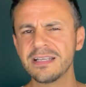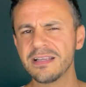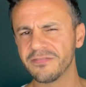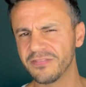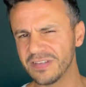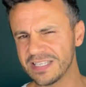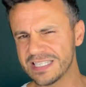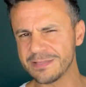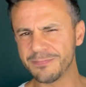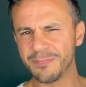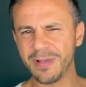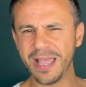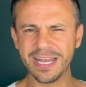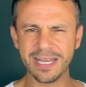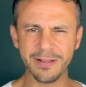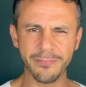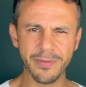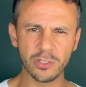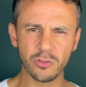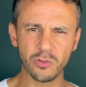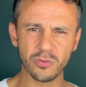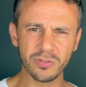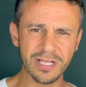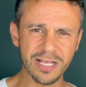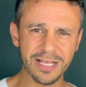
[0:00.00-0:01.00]
was meiner
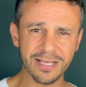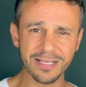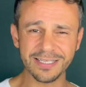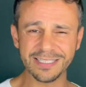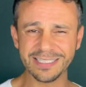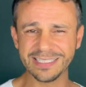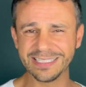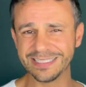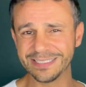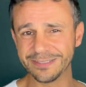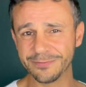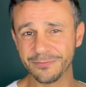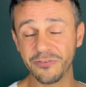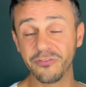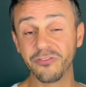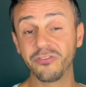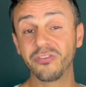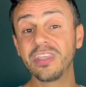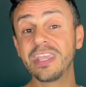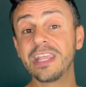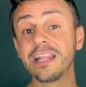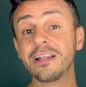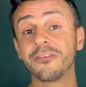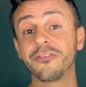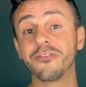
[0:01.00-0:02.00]
Meinung nach äh,
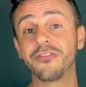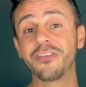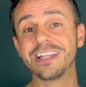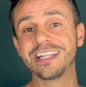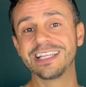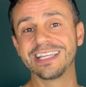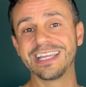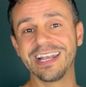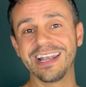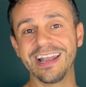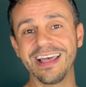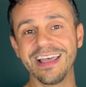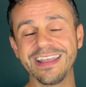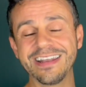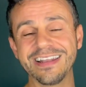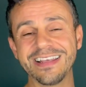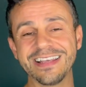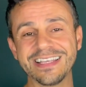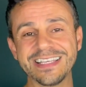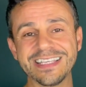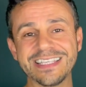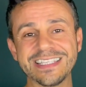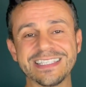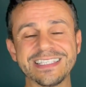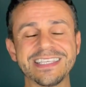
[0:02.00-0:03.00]
viel, viel kleiner
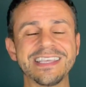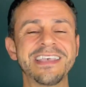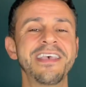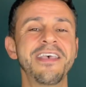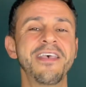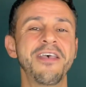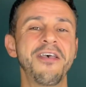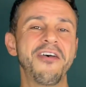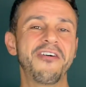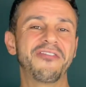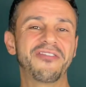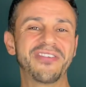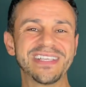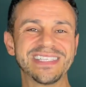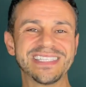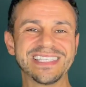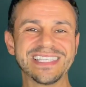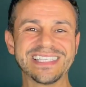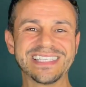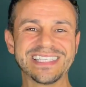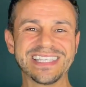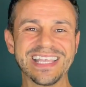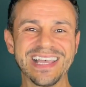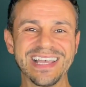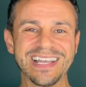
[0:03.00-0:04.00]
ist, was
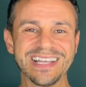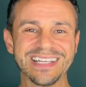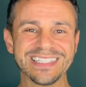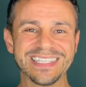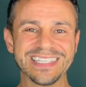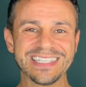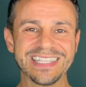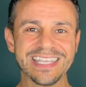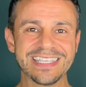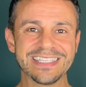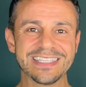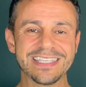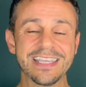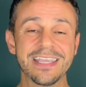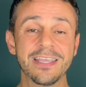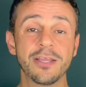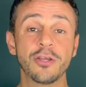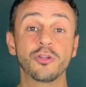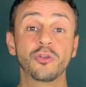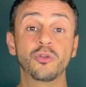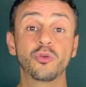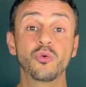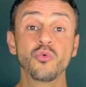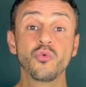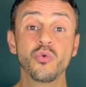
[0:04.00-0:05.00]
sagt, dass
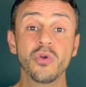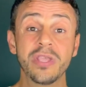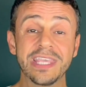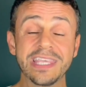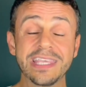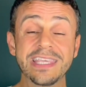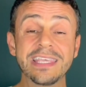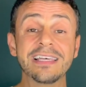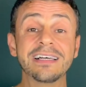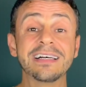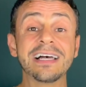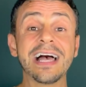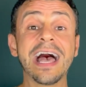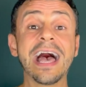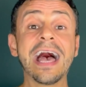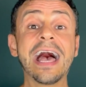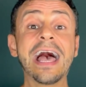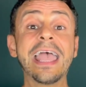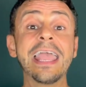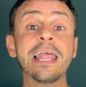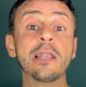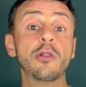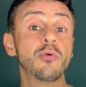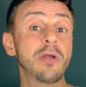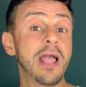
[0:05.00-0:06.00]
du hier
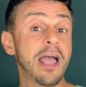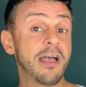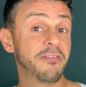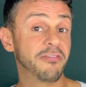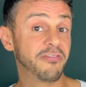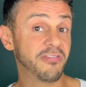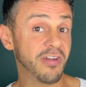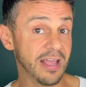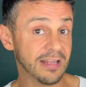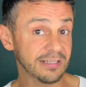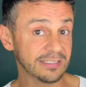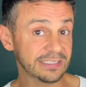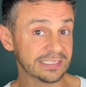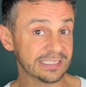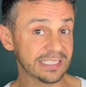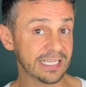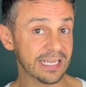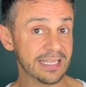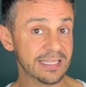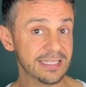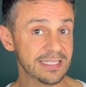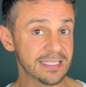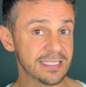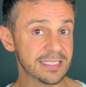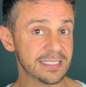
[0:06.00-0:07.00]
Heilung erfahren
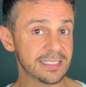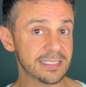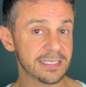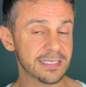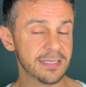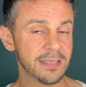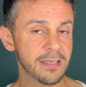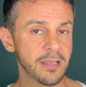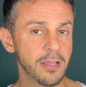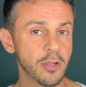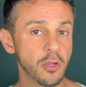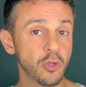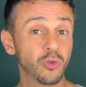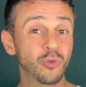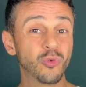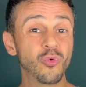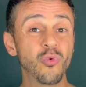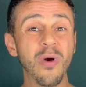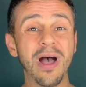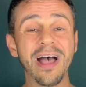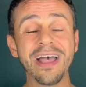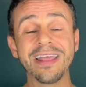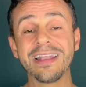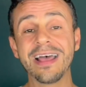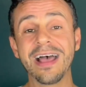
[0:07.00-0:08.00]
kannst,
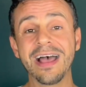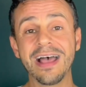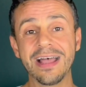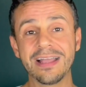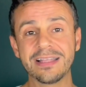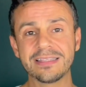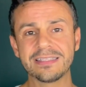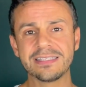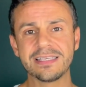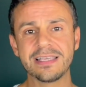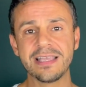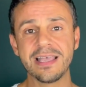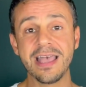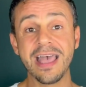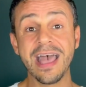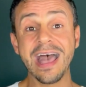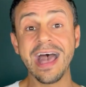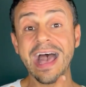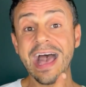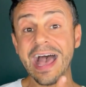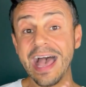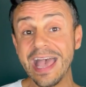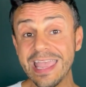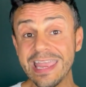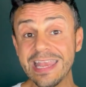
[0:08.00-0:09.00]
du eine Art
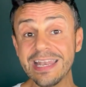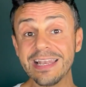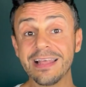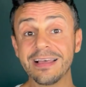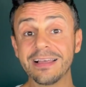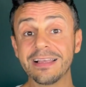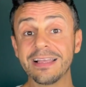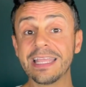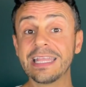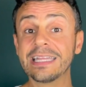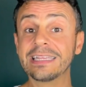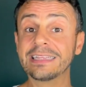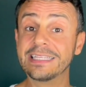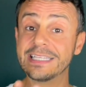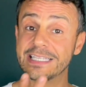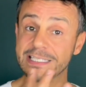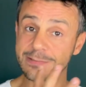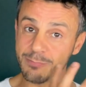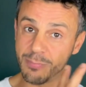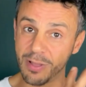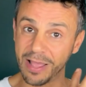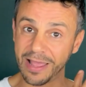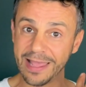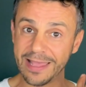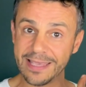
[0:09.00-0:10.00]
Heiler in diesem
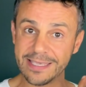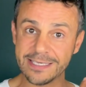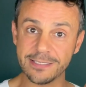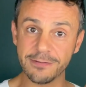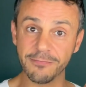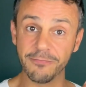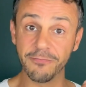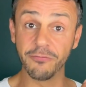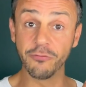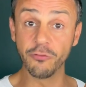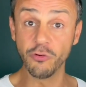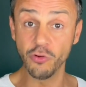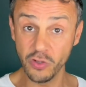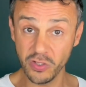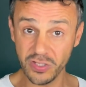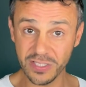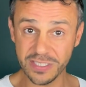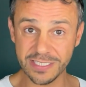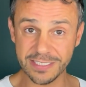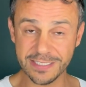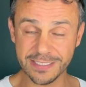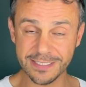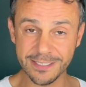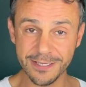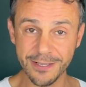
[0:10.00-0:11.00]
Bereich
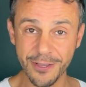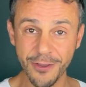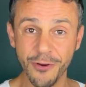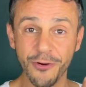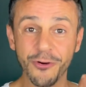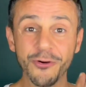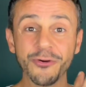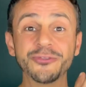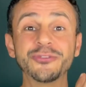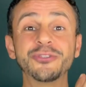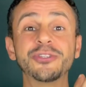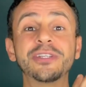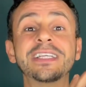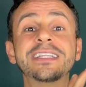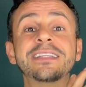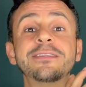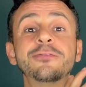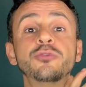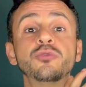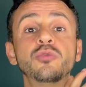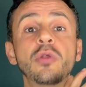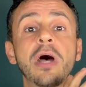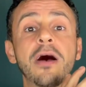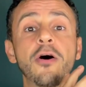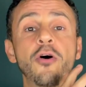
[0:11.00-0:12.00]
wirst und
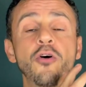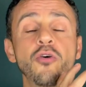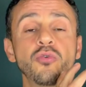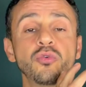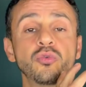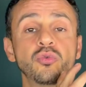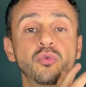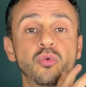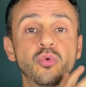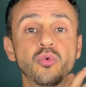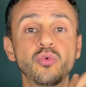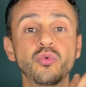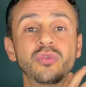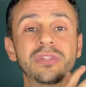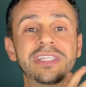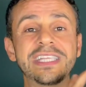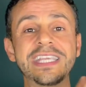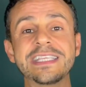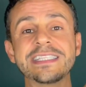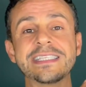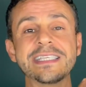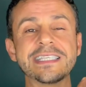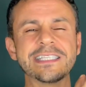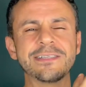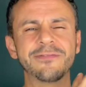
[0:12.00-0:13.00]
genau du
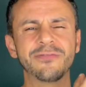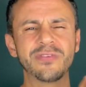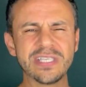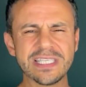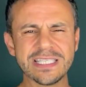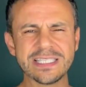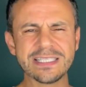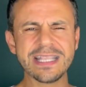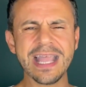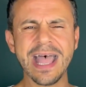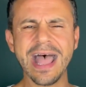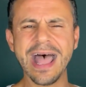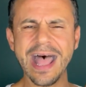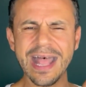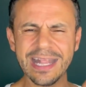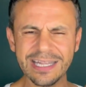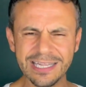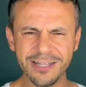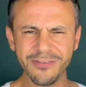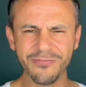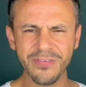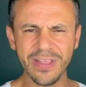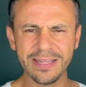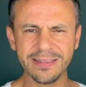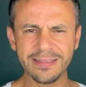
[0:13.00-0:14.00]
dieses Wissen
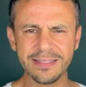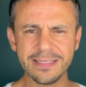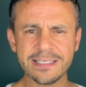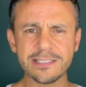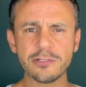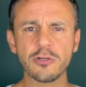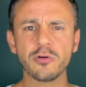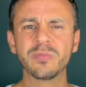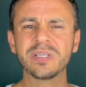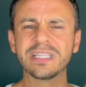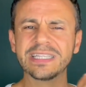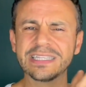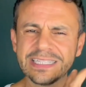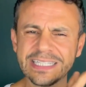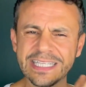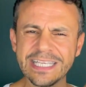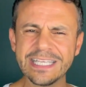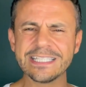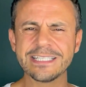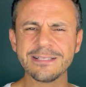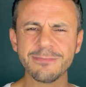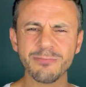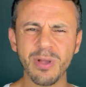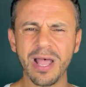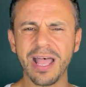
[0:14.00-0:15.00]
anwendest, um in
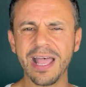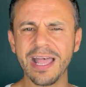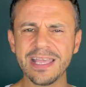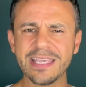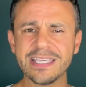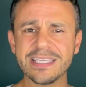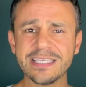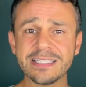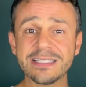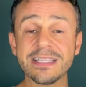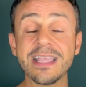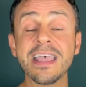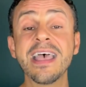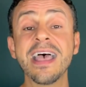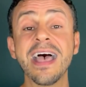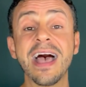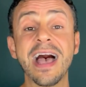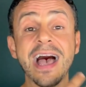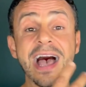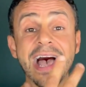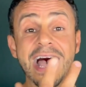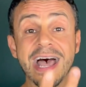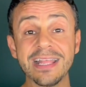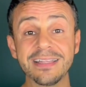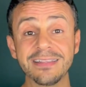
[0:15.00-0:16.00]
diesen Bereichen
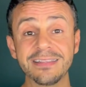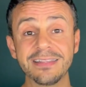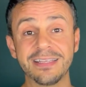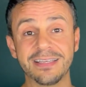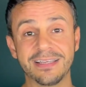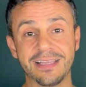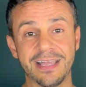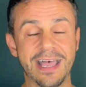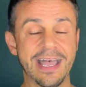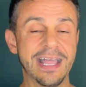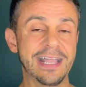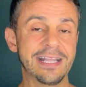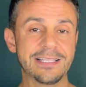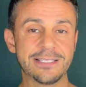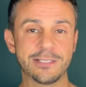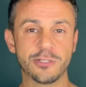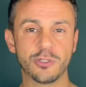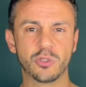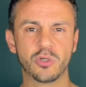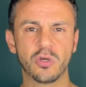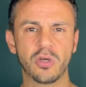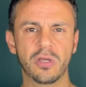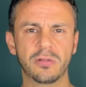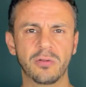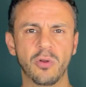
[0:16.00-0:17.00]
andere heilen zu
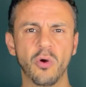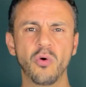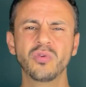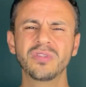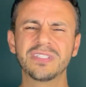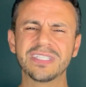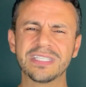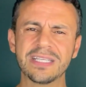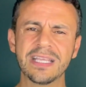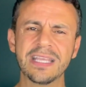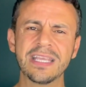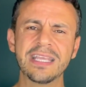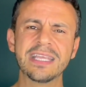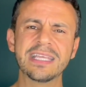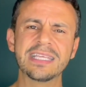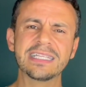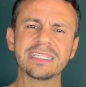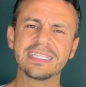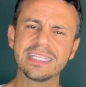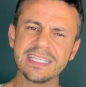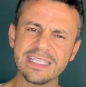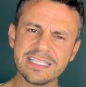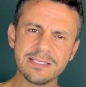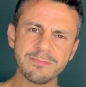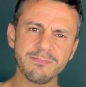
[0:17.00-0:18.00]
können. Und
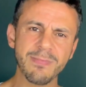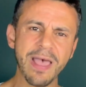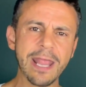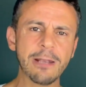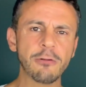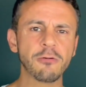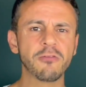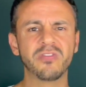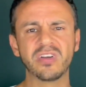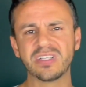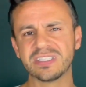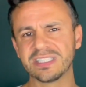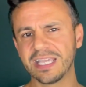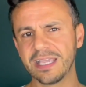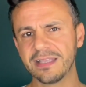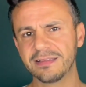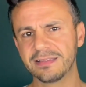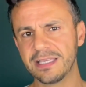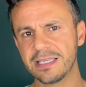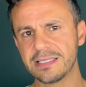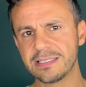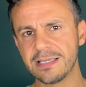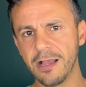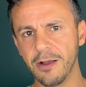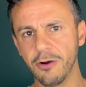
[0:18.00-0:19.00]
diese Meinung vertrete
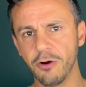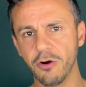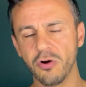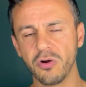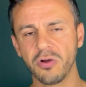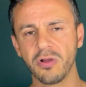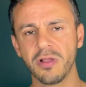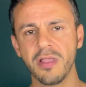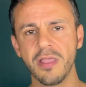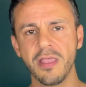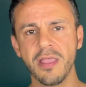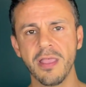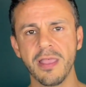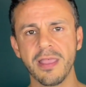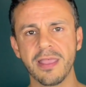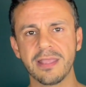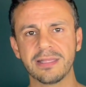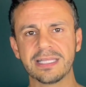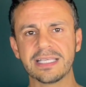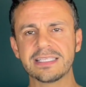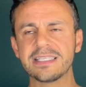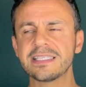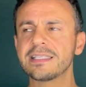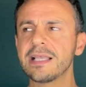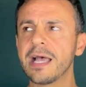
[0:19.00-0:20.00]
ich auch.
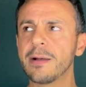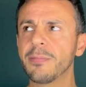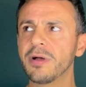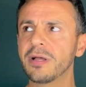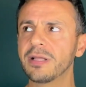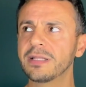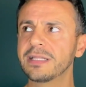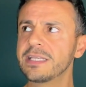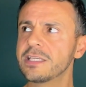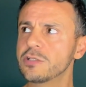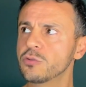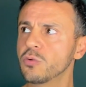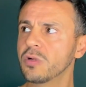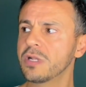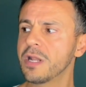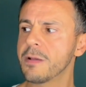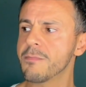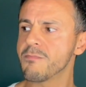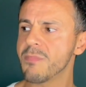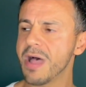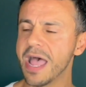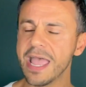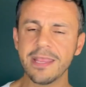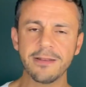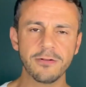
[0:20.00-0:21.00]
Das ist aber nicht nur eine
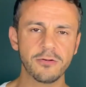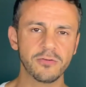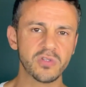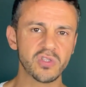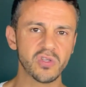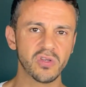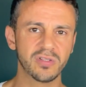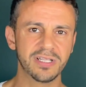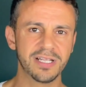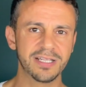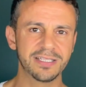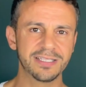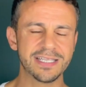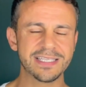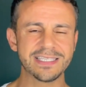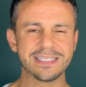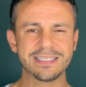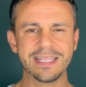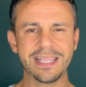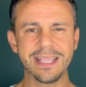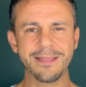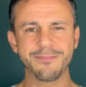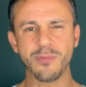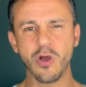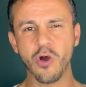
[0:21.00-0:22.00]
Meinung, sondern das
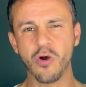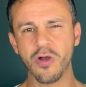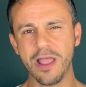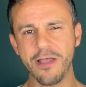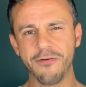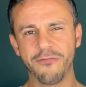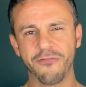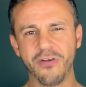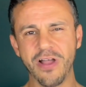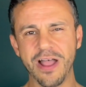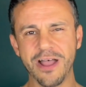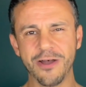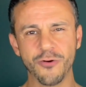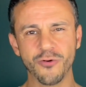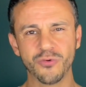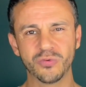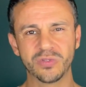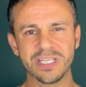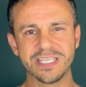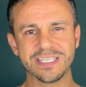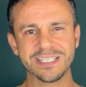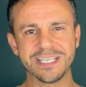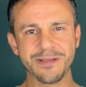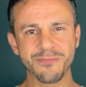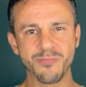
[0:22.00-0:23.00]
sind eben auch Erfahrungen, die
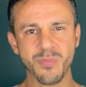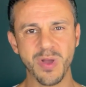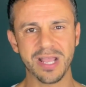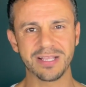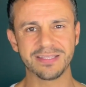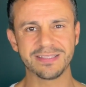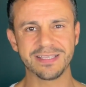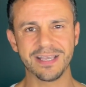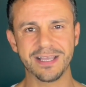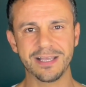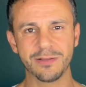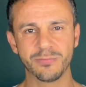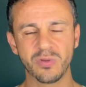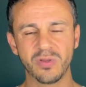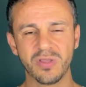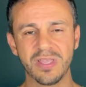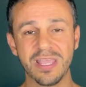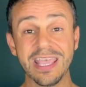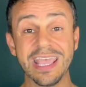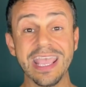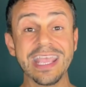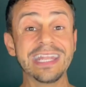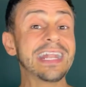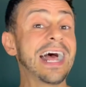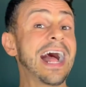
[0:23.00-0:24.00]
ich gemacht habe
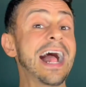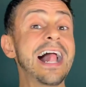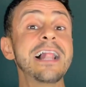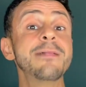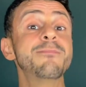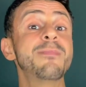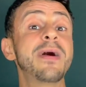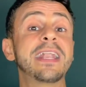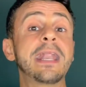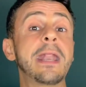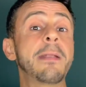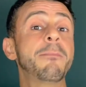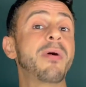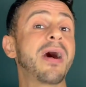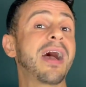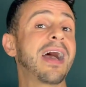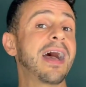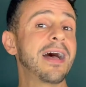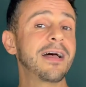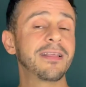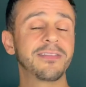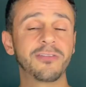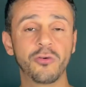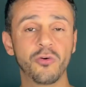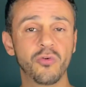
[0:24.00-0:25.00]
in all meinen
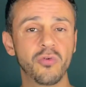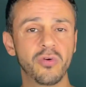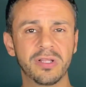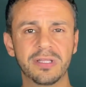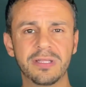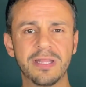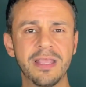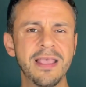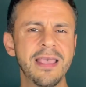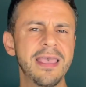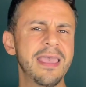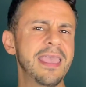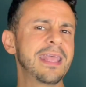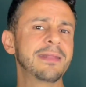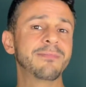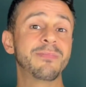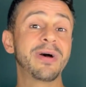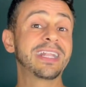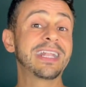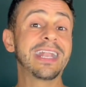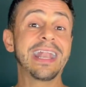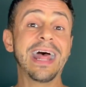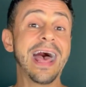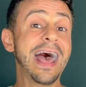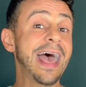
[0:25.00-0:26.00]
Beratungen, in
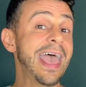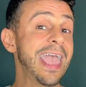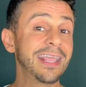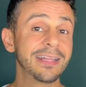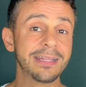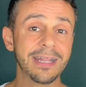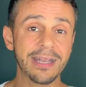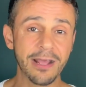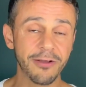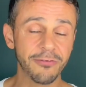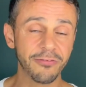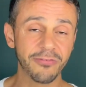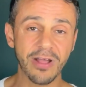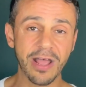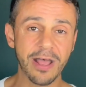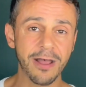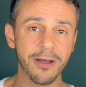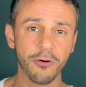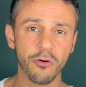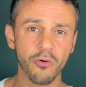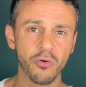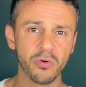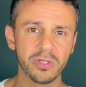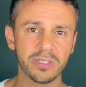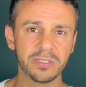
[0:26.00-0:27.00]
meinen eigenen
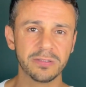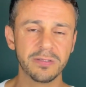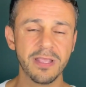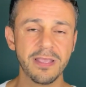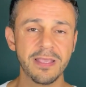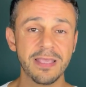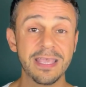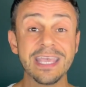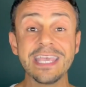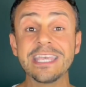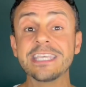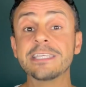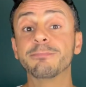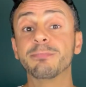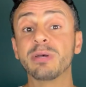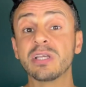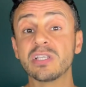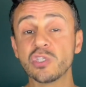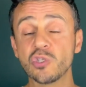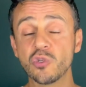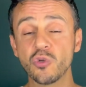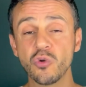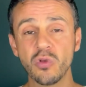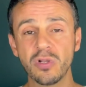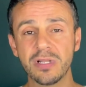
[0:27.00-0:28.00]
Erfahrungen, ich
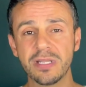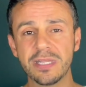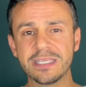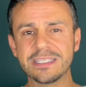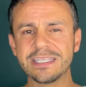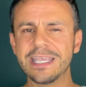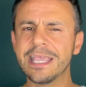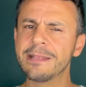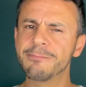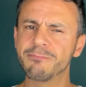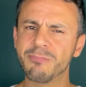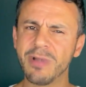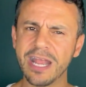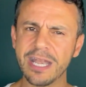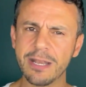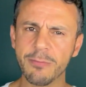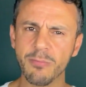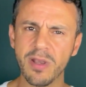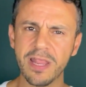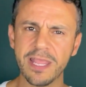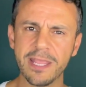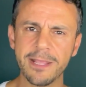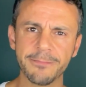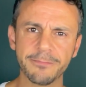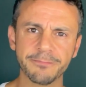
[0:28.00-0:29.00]
persönlich in meinem
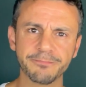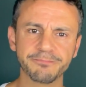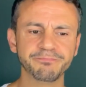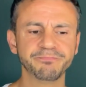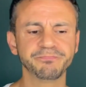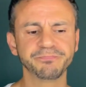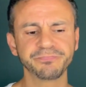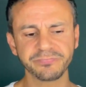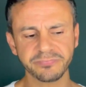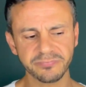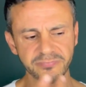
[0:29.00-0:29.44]
Leben